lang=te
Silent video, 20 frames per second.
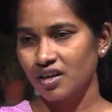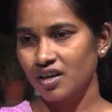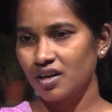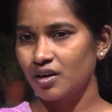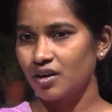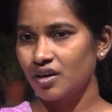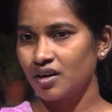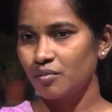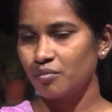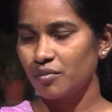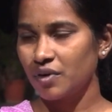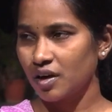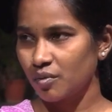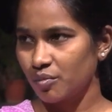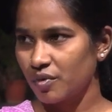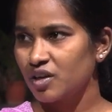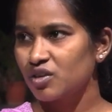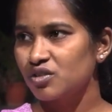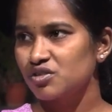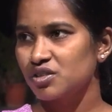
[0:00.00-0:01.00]
ఇంకా
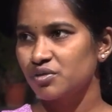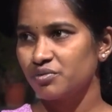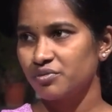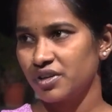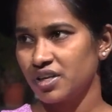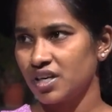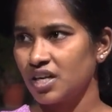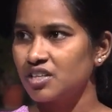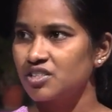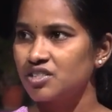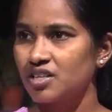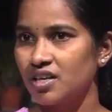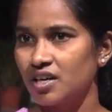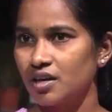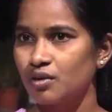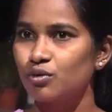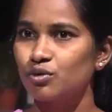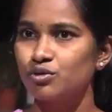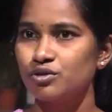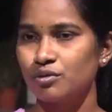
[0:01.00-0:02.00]
మేమే కొంచెం
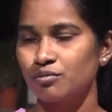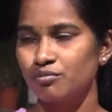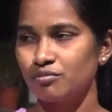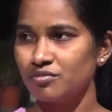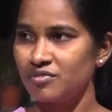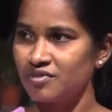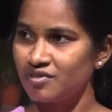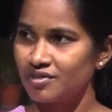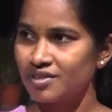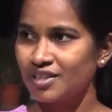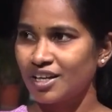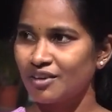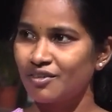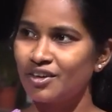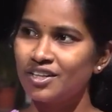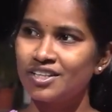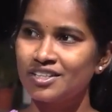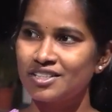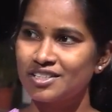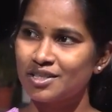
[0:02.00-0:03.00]
ఫినాన్షియల్గా కొంచెం
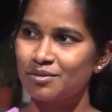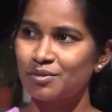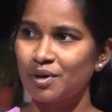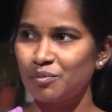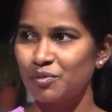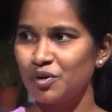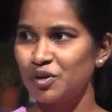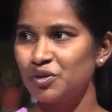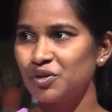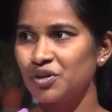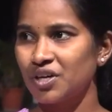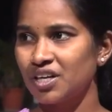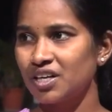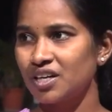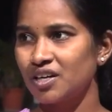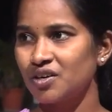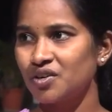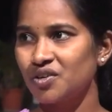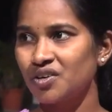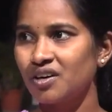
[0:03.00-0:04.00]
తర్వాత ఇస్తాం అమౌంట్
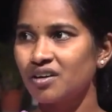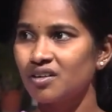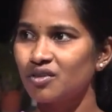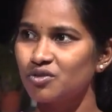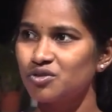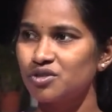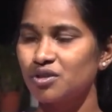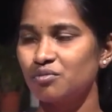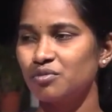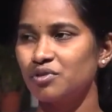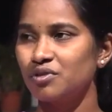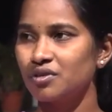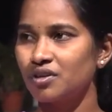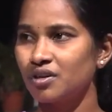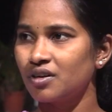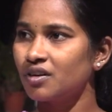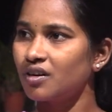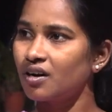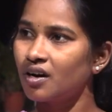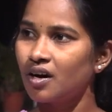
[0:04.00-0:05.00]
అన్నట్టుగా కొంచెం
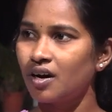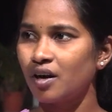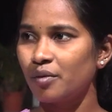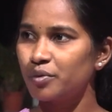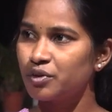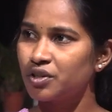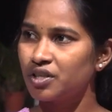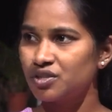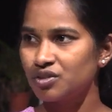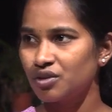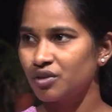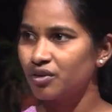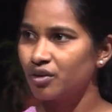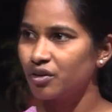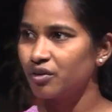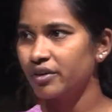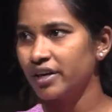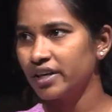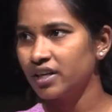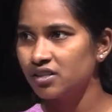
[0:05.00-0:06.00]
అప్పు తెచ్చుకొని
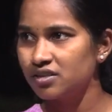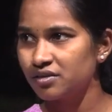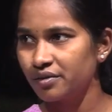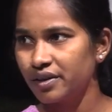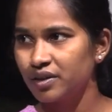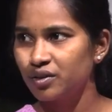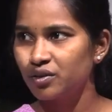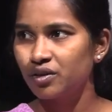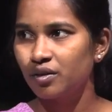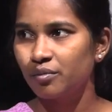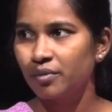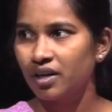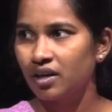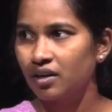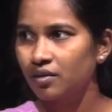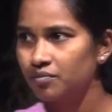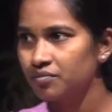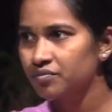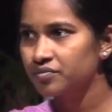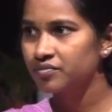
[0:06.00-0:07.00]
రెండు వెహికల్స్ పెట్టుకున్నాం
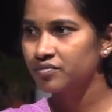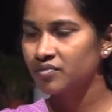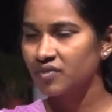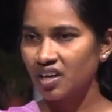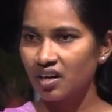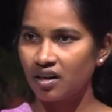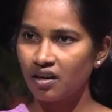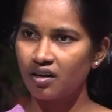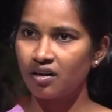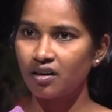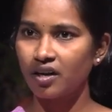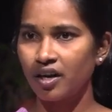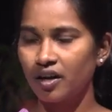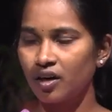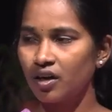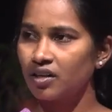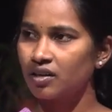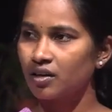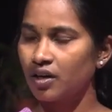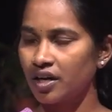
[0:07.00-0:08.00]
అన్న
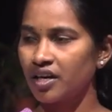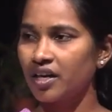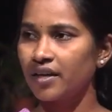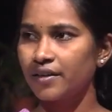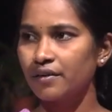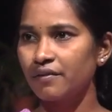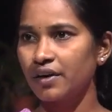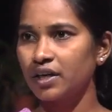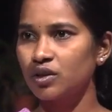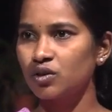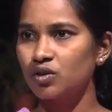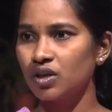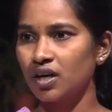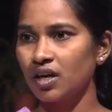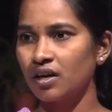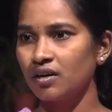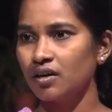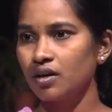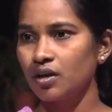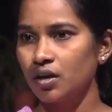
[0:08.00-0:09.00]
రెండు రెండు అయితే
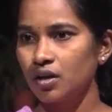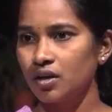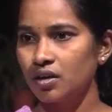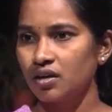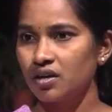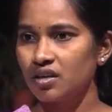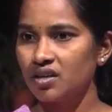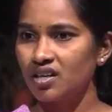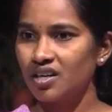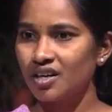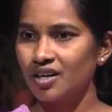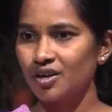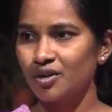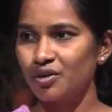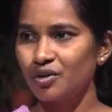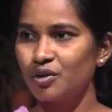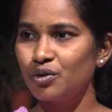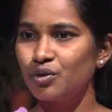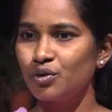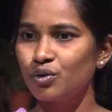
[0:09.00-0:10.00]
పెట్టుకున్నా ఇంకా
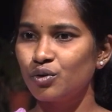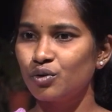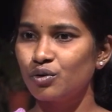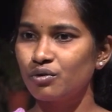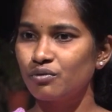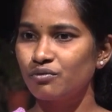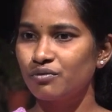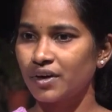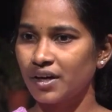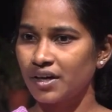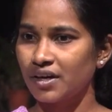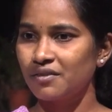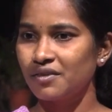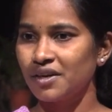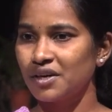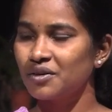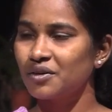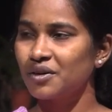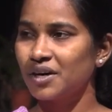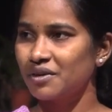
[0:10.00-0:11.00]
రెండు
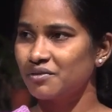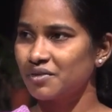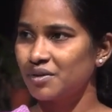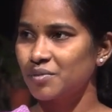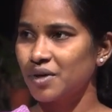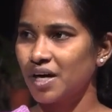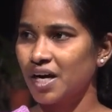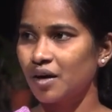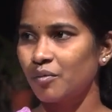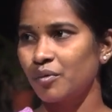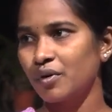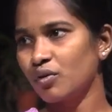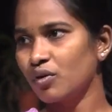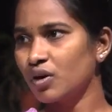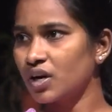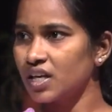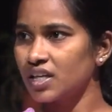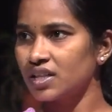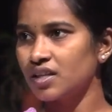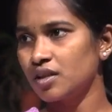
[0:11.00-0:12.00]
ఫైనల్ వరకు కన్ఫర్మ్ కాకపోయినా
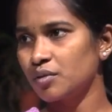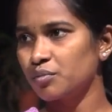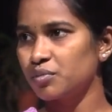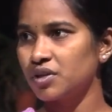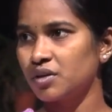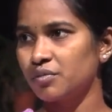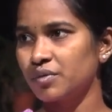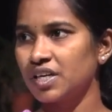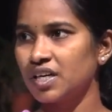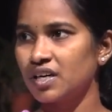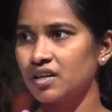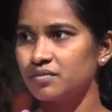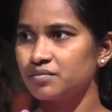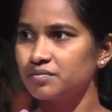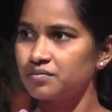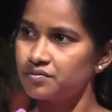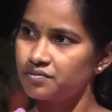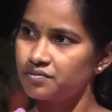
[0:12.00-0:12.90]
ఒకటైతే తిప్పుతాం ఇంకా